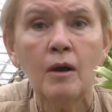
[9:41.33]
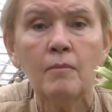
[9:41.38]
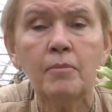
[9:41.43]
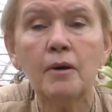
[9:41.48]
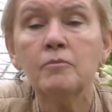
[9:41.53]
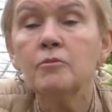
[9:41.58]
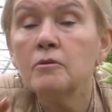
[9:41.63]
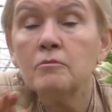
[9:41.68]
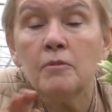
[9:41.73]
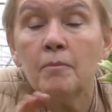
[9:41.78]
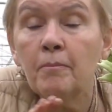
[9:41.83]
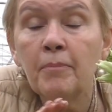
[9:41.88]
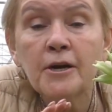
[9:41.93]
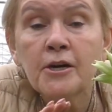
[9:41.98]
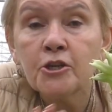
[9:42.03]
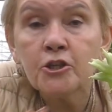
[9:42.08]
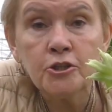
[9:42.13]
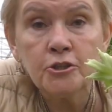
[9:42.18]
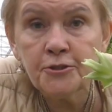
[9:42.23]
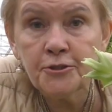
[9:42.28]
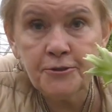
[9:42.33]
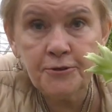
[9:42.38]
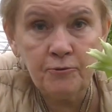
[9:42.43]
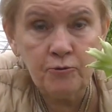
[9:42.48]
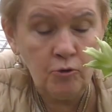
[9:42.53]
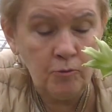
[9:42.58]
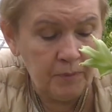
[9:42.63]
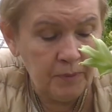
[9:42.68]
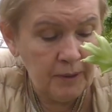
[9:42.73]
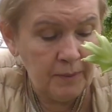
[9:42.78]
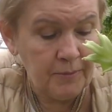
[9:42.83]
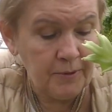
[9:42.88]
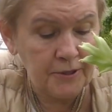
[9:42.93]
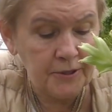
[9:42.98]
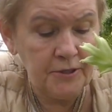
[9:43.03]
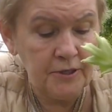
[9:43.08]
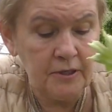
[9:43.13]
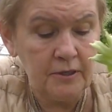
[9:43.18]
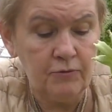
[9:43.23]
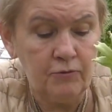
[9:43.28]
по-моему, большинство
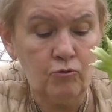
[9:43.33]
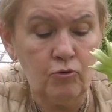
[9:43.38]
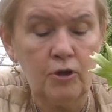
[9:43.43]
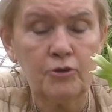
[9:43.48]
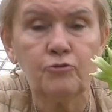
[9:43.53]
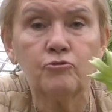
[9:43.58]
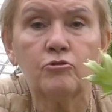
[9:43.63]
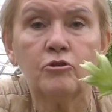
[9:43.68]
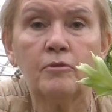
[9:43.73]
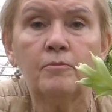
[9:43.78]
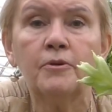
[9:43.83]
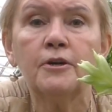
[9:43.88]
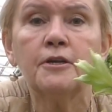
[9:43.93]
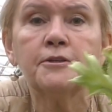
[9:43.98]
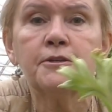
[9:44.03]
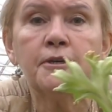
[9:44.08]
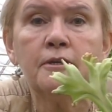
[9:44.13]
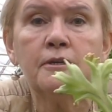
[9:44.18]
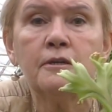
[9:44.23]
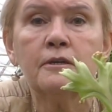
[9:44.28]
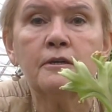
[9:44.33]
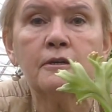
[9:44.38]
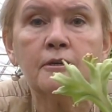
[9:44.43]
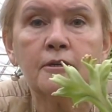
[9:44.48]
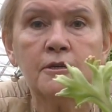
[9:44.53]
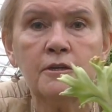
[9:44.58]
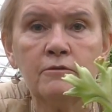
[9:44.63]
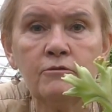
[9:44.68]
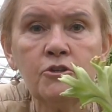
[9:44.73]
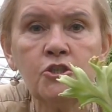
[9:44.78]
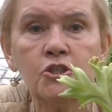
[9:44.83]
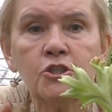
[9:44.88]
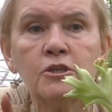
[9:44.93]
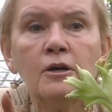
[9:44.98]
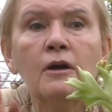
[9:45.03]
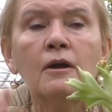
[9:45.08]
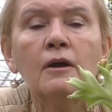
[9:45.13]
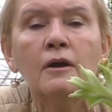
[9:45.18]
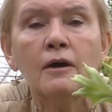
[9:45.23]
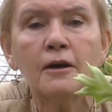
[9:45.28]
папоротников, у которых были такие корневища,
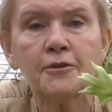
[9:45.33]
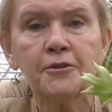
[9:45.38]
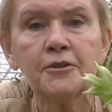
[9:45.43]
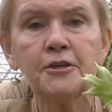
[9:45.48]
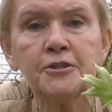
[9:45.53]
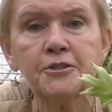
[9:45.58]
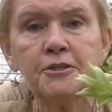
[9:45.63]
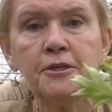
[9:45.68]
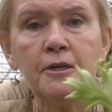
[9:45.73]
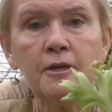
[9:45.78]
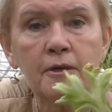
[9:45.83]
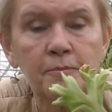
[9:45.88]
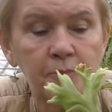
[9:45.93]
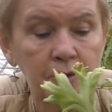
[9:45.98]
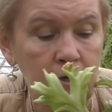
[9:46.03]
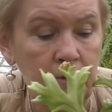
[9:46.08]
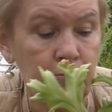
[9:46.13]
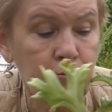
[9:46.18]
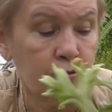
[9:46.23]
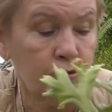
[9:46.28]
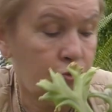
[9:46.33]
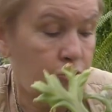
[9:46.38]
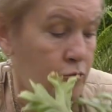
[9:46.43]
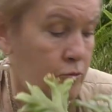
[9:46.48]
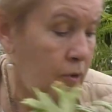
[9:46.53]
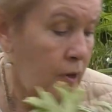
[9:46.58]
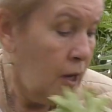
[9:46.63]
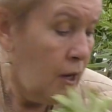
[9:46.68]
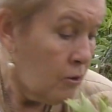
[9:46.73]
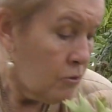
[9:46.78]
относили к полиподиум.